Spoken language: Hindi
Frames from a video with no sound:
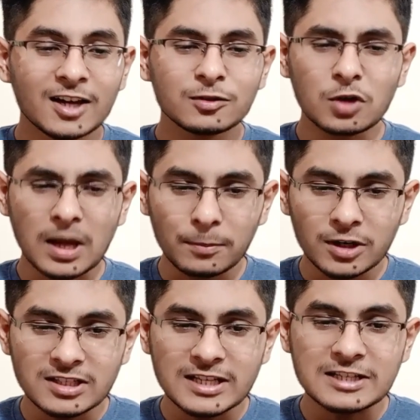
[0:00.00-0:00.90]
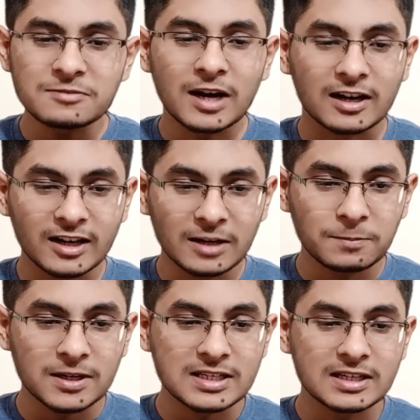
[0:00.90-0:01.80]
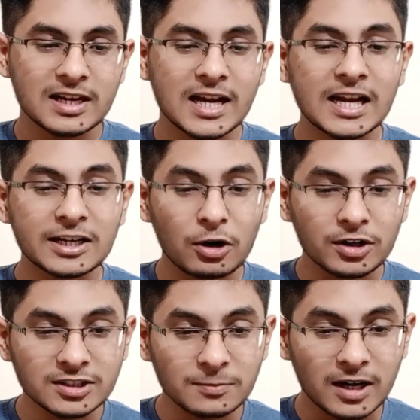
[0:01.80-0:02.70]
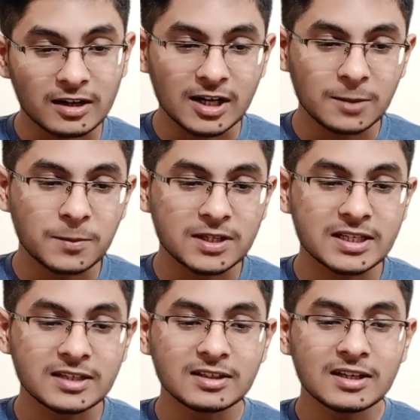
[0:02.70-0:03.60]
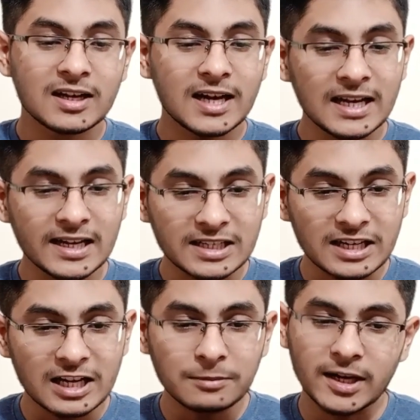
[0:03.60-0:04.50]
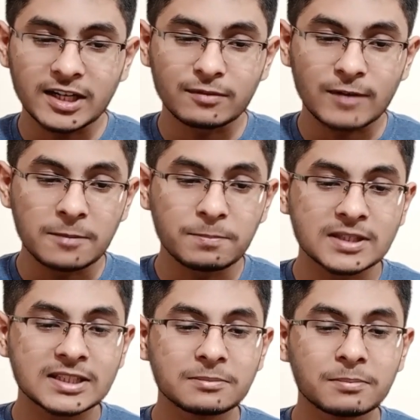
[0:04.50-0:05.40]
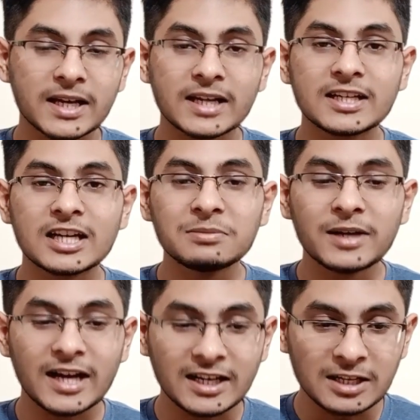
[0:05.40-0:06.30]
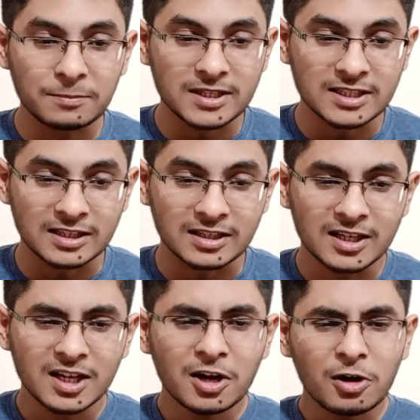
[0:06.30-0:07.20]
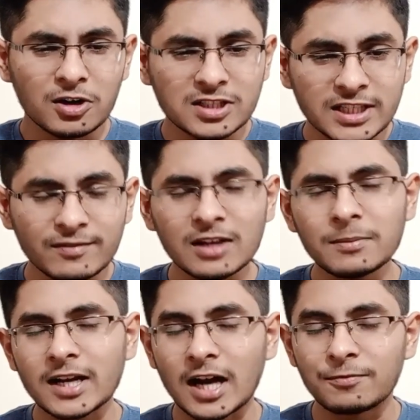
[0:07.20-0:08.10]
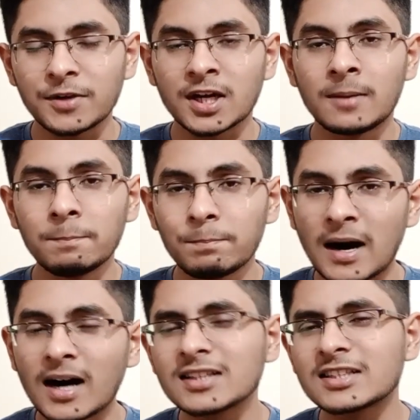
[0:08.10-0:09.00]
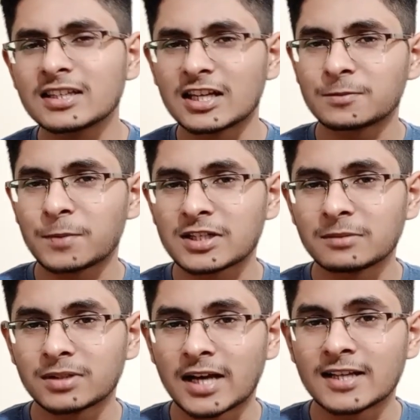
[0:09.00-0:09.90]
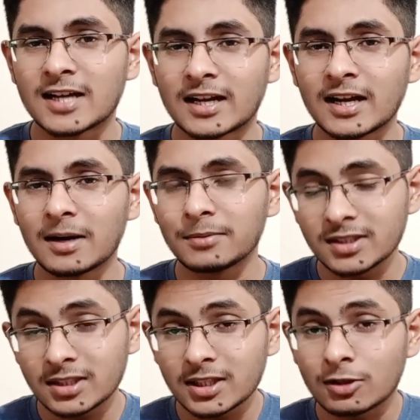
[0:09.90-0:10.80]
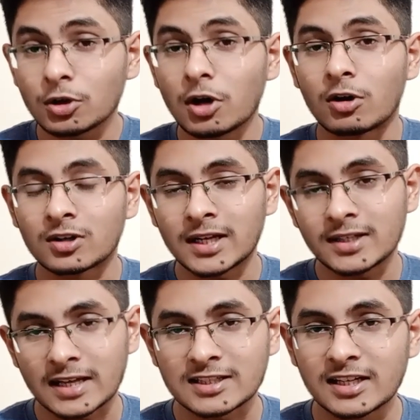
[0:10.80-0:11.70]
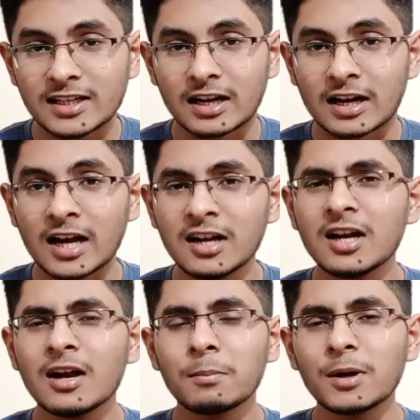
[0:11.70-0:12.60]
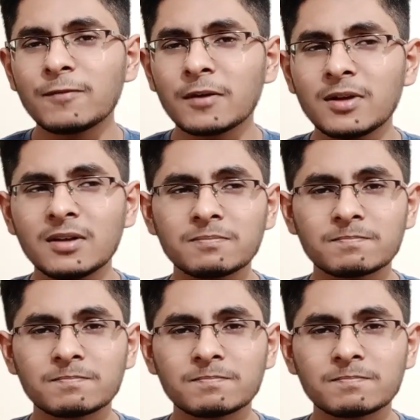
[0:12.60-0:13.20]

तो कंप्यूटर साइंस में 100 परसेंट इलेक्ट्रॉनिक्स में 100 परसेंट इलेक्ट्रिकल में 85 परसेंट मैकेनिकल में 80 परसेंट और सिविल में काफी कम पांच से दस परसेंट बताया जा रहा है अभी इन्होंने ऑनलाइन ऐसा लिख रखा है बट फिर भी